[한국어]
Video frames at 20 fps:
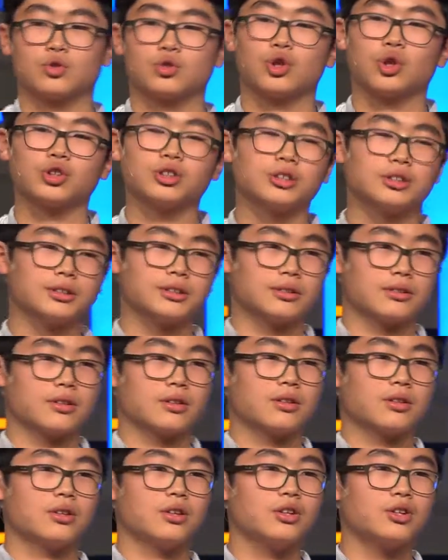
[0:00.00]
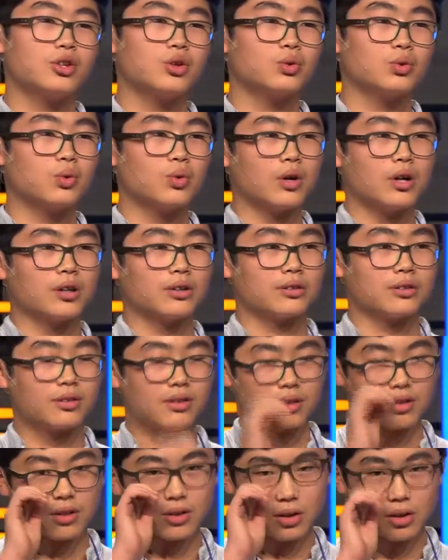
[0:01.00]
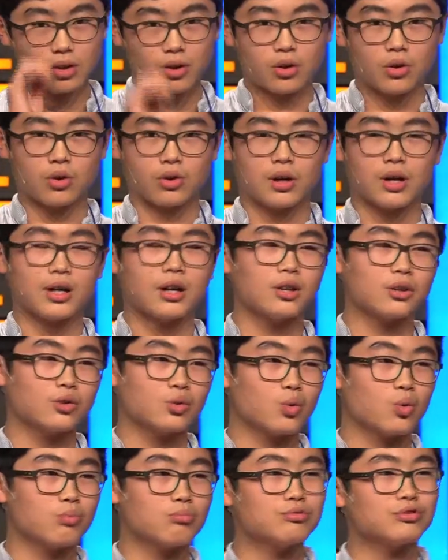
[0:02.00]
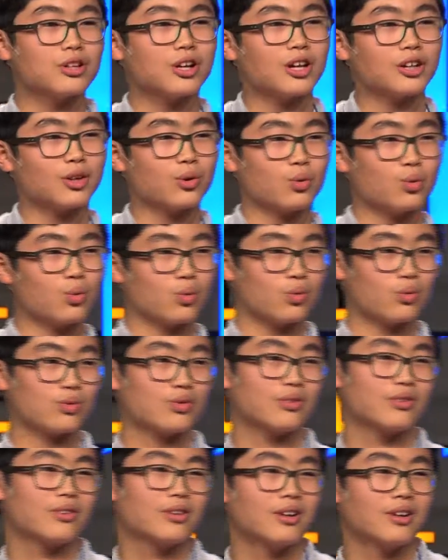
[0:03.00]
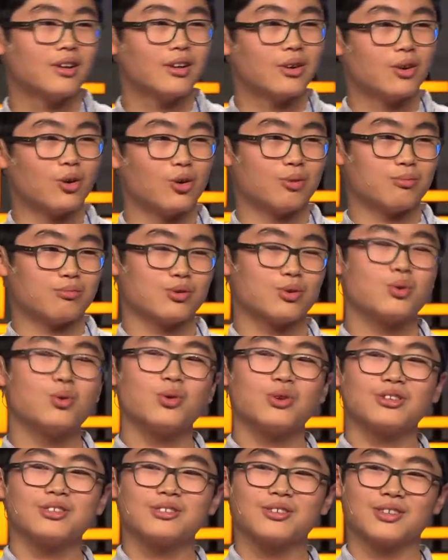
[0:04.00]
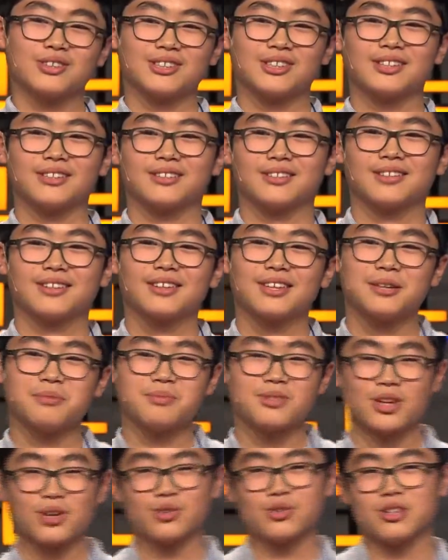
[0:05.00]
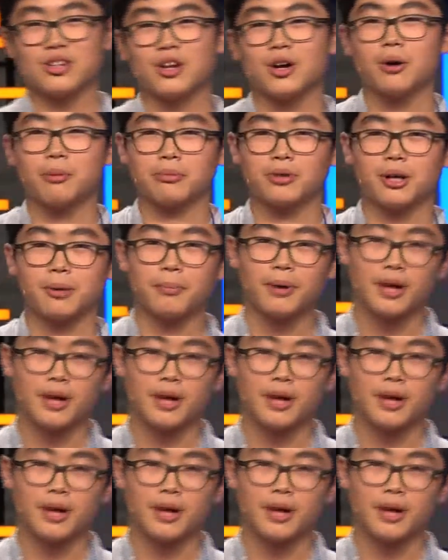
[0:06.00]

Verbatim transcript: 저는 2년 동안 어, 하라는 공부는 안 하고 어, 물고기들과 산 김상현이라고 합니다.